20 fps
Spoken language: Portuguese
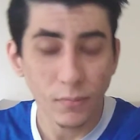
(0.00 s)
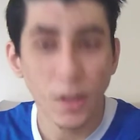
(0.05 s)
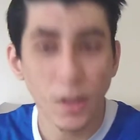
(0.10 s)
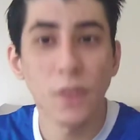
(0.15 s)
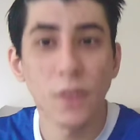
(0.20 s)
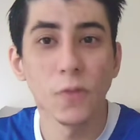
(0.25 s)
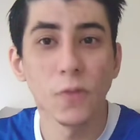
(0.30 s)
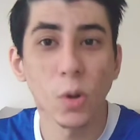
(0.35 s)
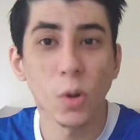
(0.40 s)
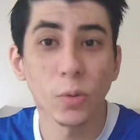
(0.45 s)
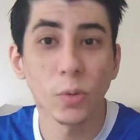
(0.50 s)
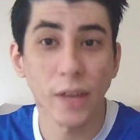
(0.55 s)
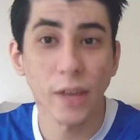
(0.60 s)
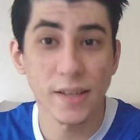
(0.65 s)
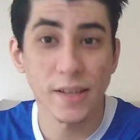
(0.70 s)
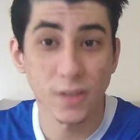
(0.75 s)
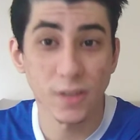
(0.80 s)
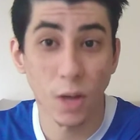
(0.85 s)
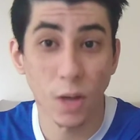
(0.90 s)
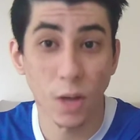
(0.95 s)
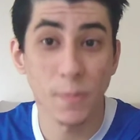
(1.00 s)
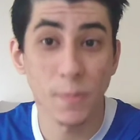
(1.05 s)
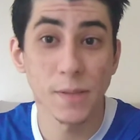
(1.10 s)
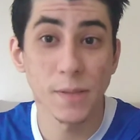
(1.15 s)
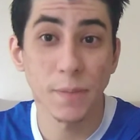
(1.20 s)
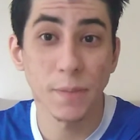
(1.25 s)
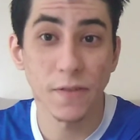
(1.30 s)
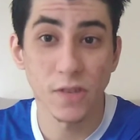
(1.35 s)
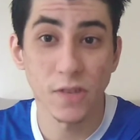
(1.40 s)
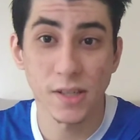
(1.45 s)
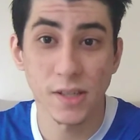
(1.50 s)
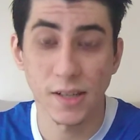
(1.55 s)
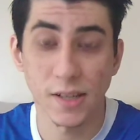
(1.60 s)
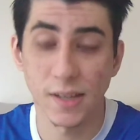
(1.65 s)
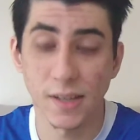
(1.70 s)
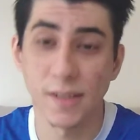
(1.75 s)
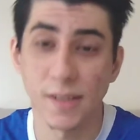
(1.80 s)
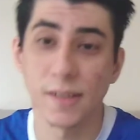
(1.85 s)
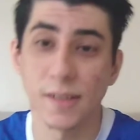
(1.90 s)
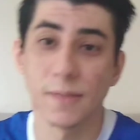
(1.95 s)
Vou contar a sinopse para
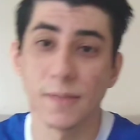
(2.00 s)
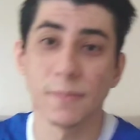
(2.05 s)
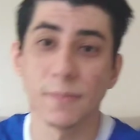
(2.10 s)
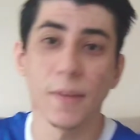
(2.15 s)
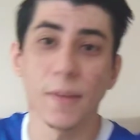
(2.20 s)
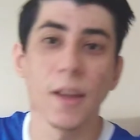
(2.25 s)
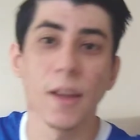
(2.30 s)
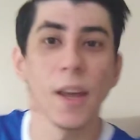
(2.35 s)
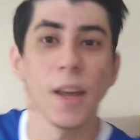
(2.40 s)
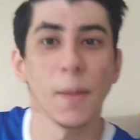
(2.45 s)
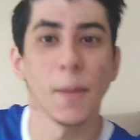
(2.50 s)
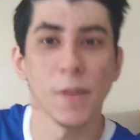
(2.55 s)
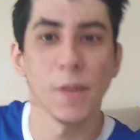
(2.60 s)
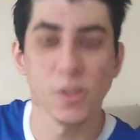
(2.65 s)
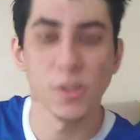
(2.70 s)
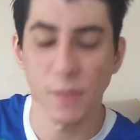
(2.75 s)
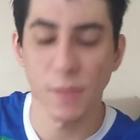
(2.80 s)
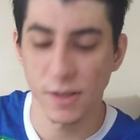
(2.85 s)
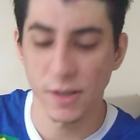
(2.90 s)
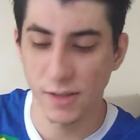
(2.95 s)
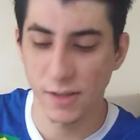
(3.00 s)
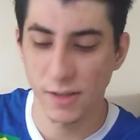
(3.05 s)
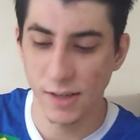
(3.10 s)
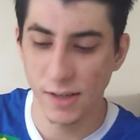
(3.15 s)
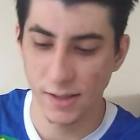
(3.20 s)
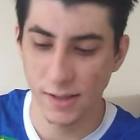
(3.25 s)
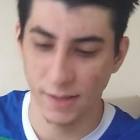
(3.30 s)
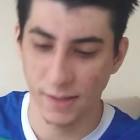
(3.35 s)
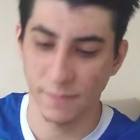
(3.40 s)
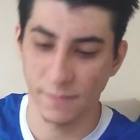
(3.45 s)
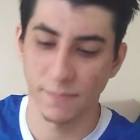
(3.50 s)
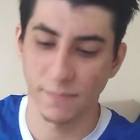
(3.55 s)
vocês. É mais ou menos assim.